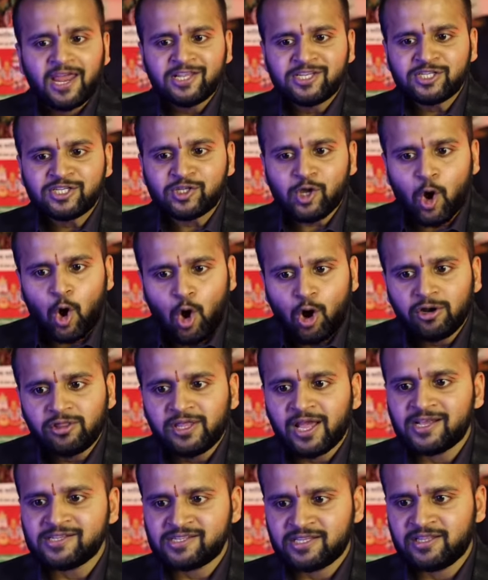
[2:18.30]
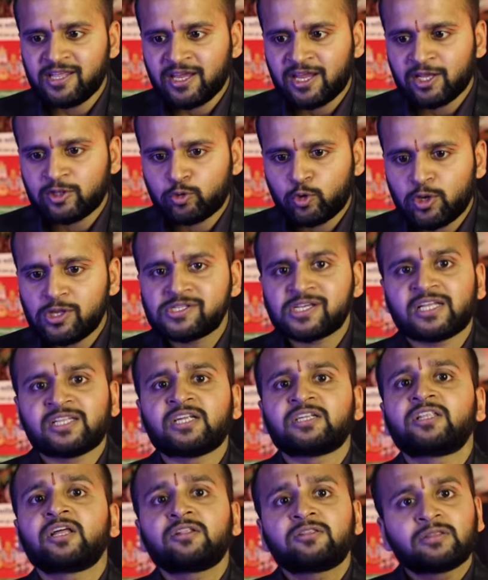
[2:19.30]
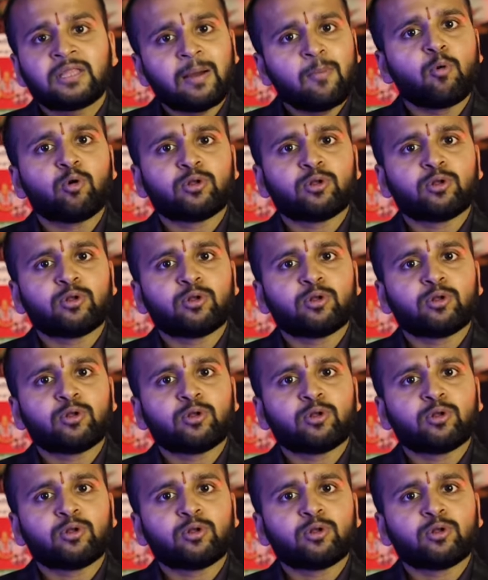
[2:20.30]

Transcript: एक चीज और ध्यान से देखे तो ये ज्यादातर तब